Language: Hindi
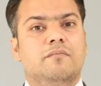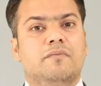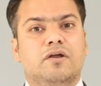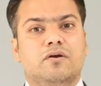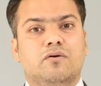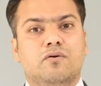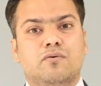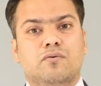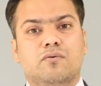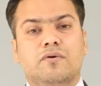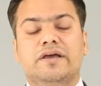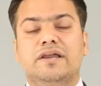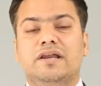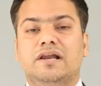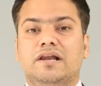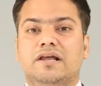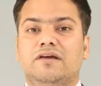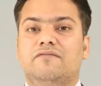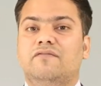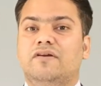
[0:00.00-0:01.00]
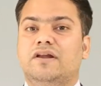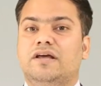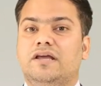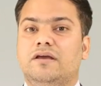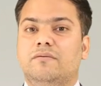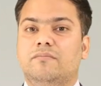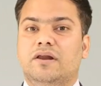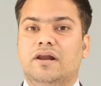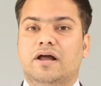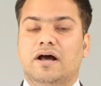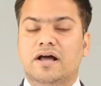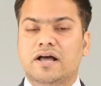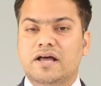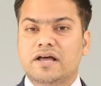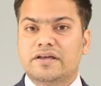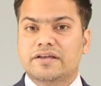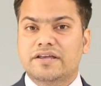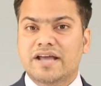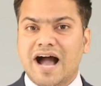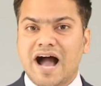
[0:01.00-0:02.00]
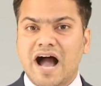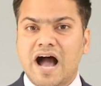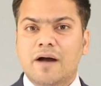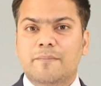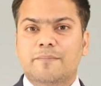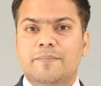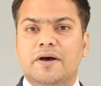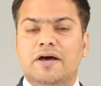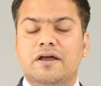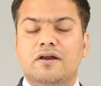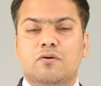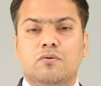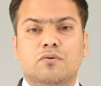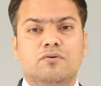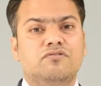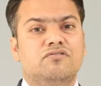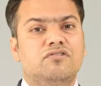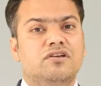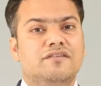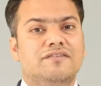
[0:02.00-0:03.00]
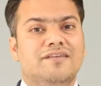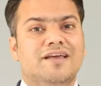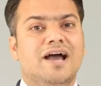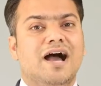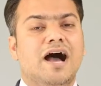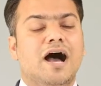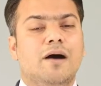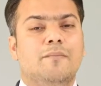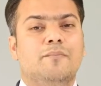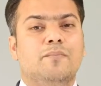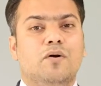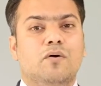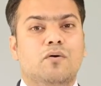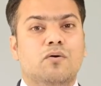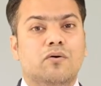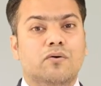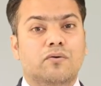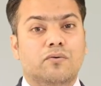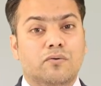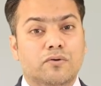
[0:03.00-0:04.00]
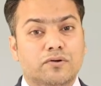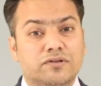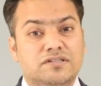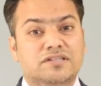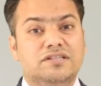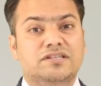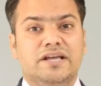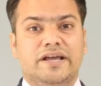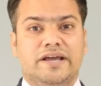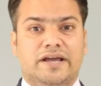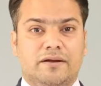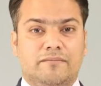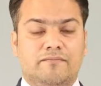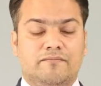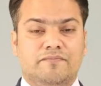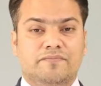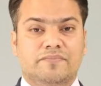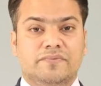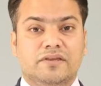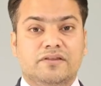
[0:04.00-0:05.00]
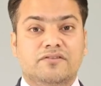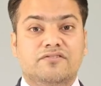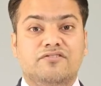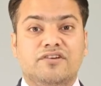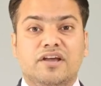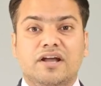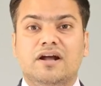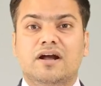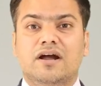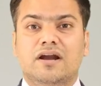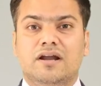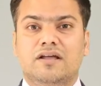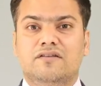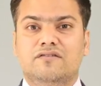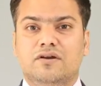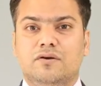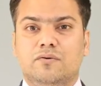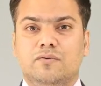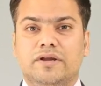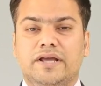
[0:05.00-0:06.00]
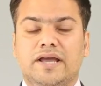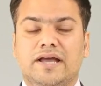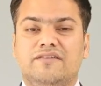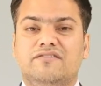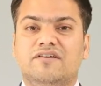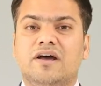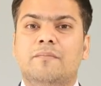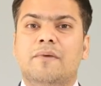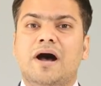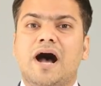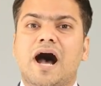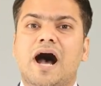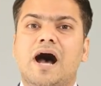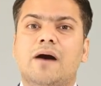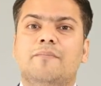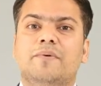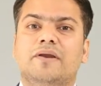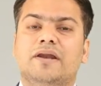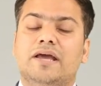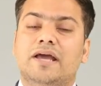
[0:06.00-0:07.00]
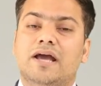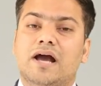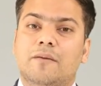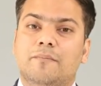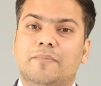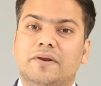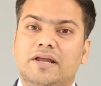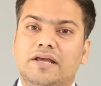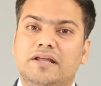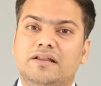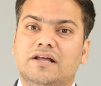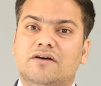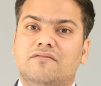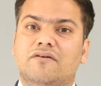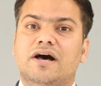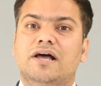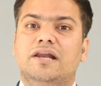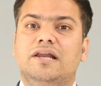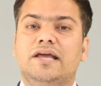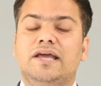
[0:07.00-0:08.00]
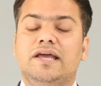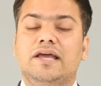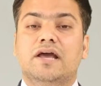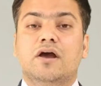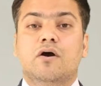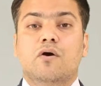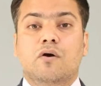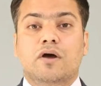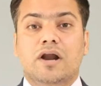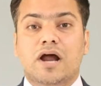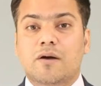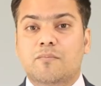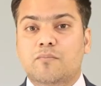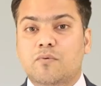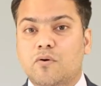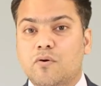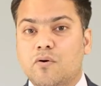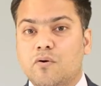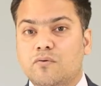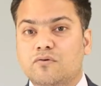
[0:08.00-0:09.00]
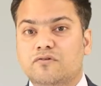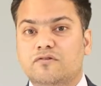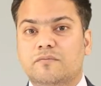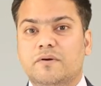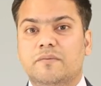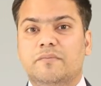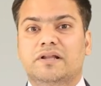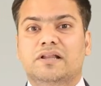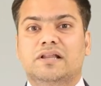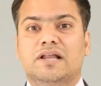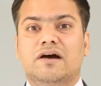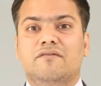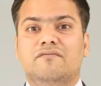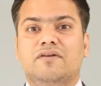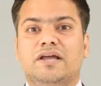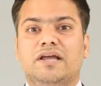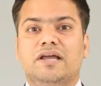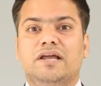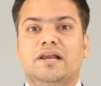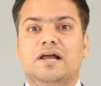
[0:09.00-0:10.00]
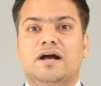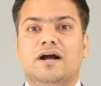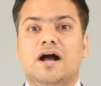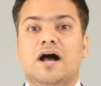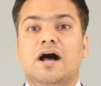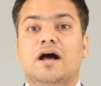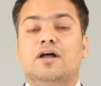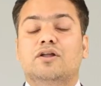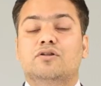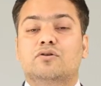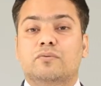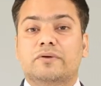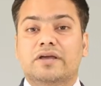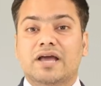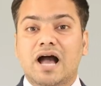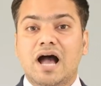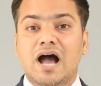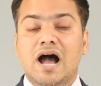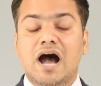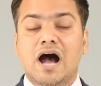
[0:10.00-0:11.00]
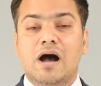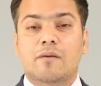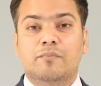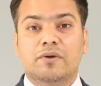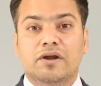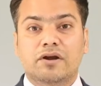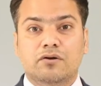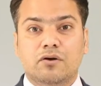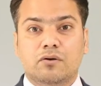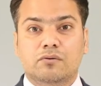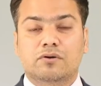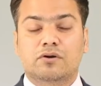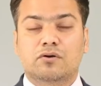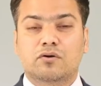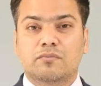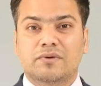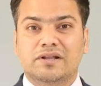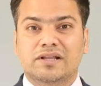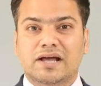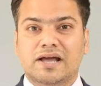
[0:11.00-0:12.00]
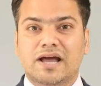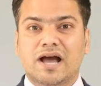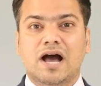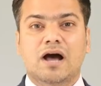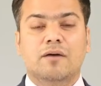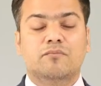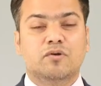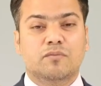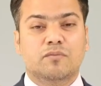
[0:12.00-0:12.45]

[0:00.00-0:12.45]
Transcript: मेरे को कोई रिलीफ नहीं मिला यहाँ पर कुछ चीज़ें आपको खुद से चेक करना ज़रूरी है जब आपने अपनी दवा ली और आपको उसमें बदलाव नहीं लगा तो क्या आपने डॉक्टर को बताया आप